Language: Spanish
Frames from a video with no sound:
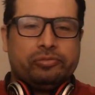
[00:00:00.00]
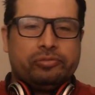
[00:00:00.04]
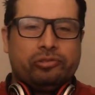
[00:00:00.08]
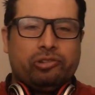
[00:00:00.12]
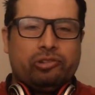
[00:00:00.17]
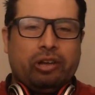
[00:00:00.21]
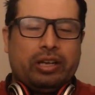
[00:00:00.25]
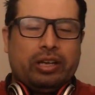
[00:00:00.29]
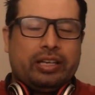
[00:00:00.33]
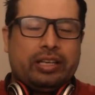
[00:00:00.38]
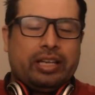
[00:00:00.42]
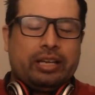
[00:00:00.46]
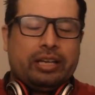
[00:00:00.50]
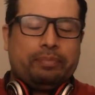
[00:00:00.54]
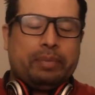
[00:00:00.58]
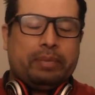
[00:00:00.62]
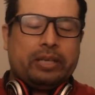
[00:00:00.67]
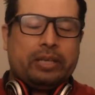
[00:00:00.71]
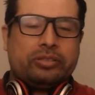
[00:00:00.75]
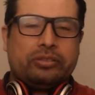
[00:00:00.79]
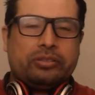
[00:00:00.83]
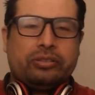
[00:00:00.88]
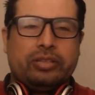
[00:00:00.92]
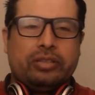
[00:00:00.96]
cualquier
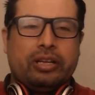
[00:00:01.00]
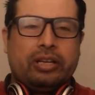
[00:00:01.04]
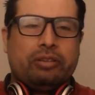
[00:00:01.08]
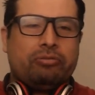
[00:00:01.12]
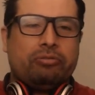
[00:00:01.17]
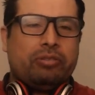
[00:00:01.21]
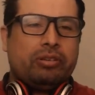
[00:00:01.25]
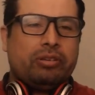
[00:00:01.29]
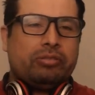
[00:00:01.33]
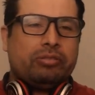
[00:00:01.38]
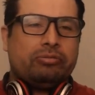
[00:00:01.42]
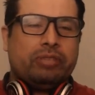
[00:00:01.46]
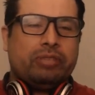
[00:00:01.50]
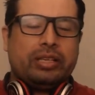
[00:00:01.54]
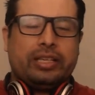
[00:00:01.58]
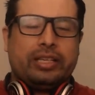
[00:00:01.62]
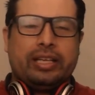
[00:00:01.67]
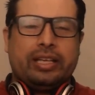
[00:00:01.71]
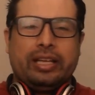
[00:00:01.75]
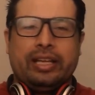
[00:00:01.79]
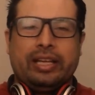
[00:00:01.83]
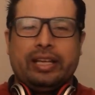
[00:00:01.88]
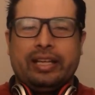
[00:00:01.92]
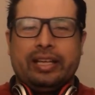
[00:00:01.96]
persona o
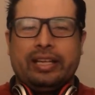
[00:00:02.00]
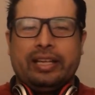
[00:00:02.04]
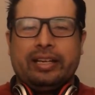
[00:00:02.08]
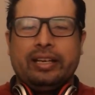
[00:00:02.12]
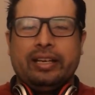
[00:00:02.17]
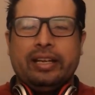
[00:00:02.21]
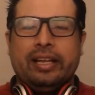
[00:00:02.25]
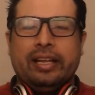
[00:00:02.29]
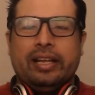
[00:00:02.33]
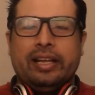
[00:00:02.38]
cualquier